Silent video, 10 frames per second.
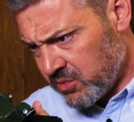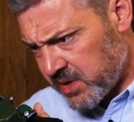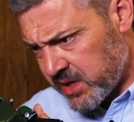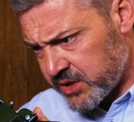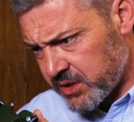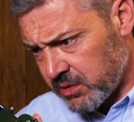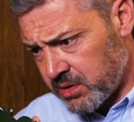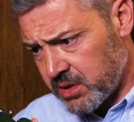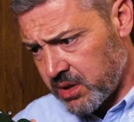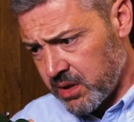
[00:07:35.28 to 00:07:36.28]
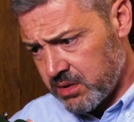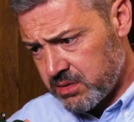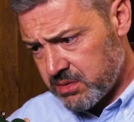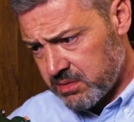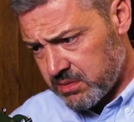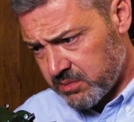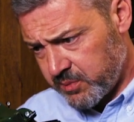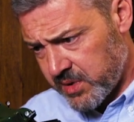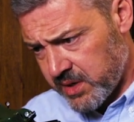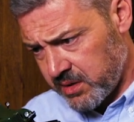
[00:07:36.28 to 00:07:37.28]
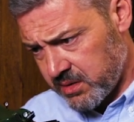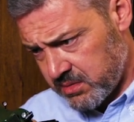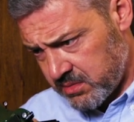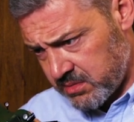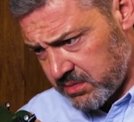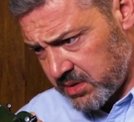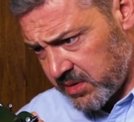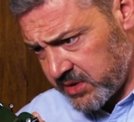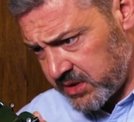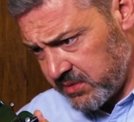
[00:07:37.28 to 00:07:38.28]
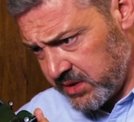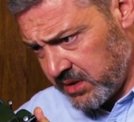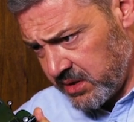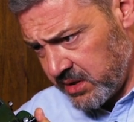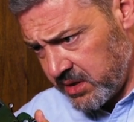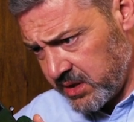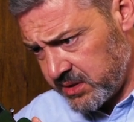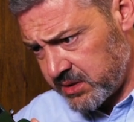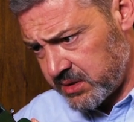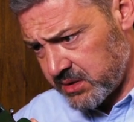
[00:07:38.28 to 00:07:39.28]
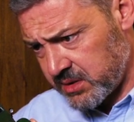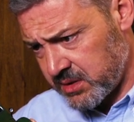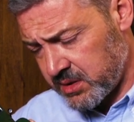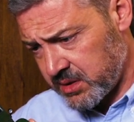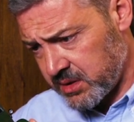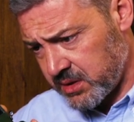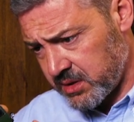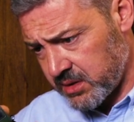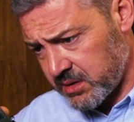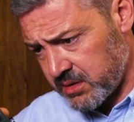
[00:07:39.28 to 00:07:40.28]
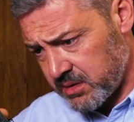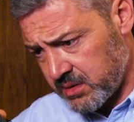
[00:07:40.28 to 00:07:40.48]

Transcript: Ну, бараш, ха, парни. Там действительно есть э,